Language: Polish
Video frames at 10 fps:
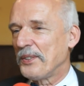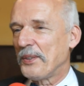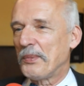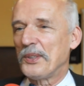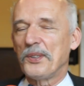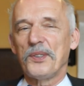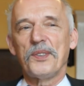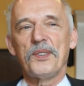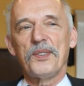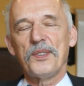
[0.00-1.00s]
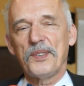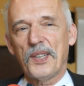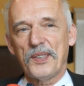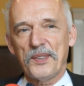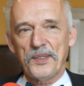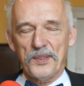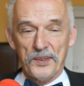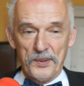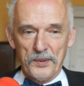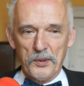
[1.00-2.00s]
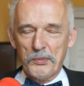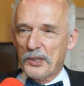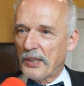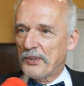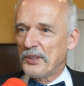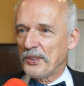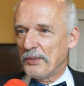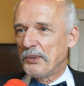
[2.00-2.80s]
Tomasz ten Tomczykiewicz,